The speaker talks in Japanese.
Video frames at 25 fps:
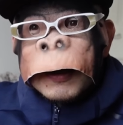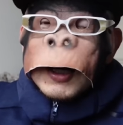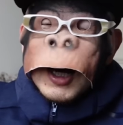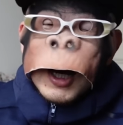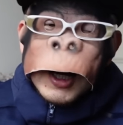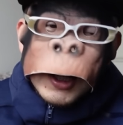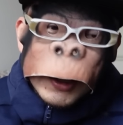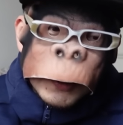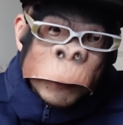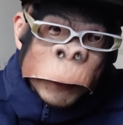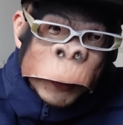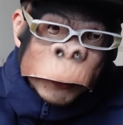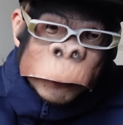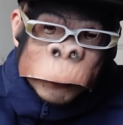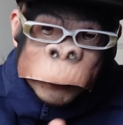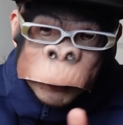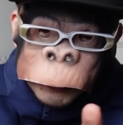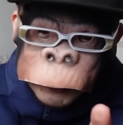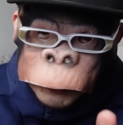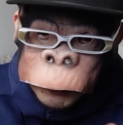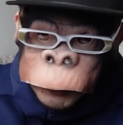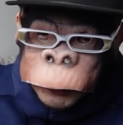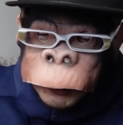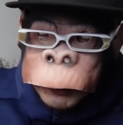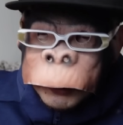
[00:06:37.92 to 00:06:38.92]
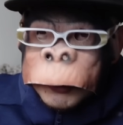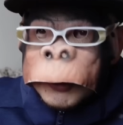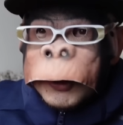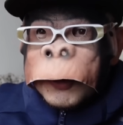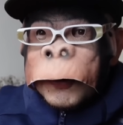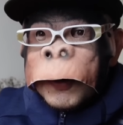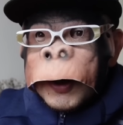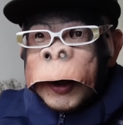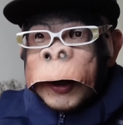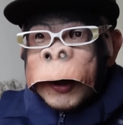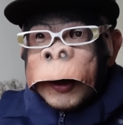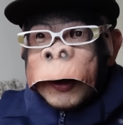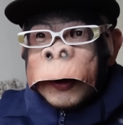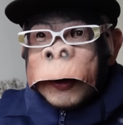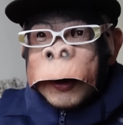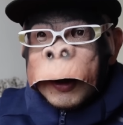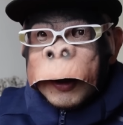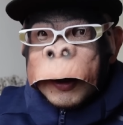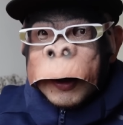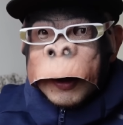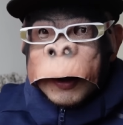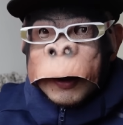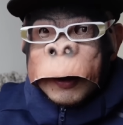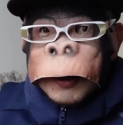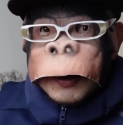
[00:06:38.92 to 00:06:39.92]
開幕戦で怪我してるわけなんだか
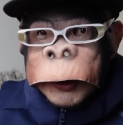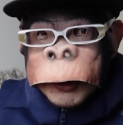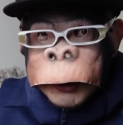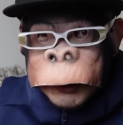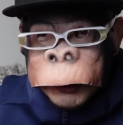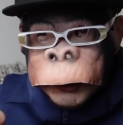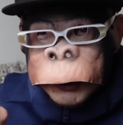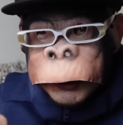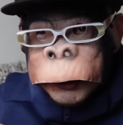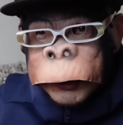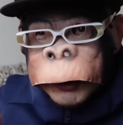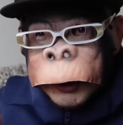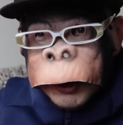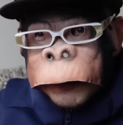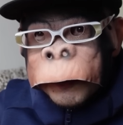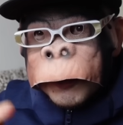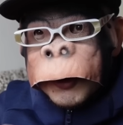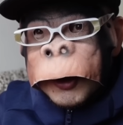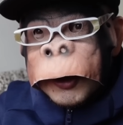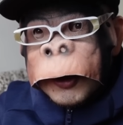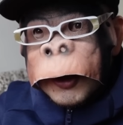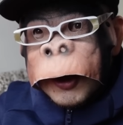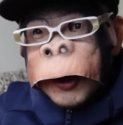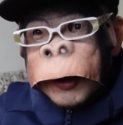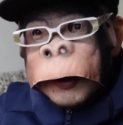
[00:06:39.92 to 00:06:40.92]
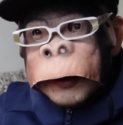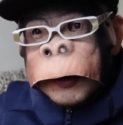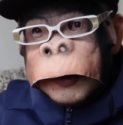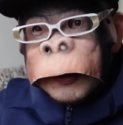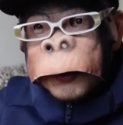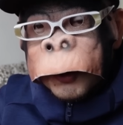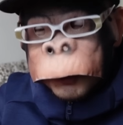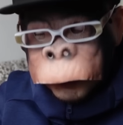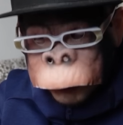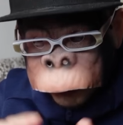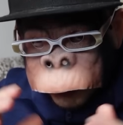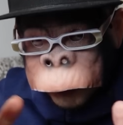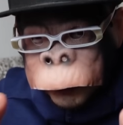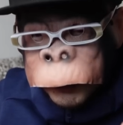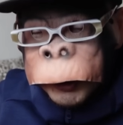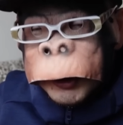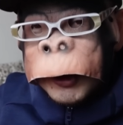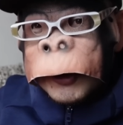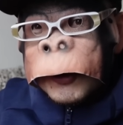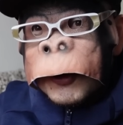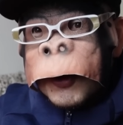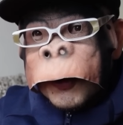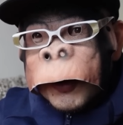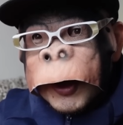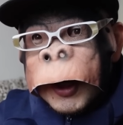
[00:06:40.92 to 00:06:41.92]
ら、1試合も出てないと同義
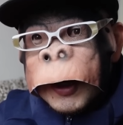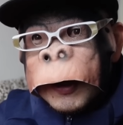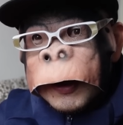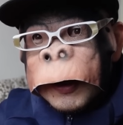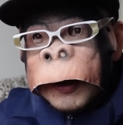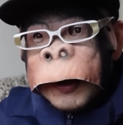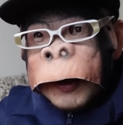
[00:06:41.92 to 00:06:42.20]
ですよね。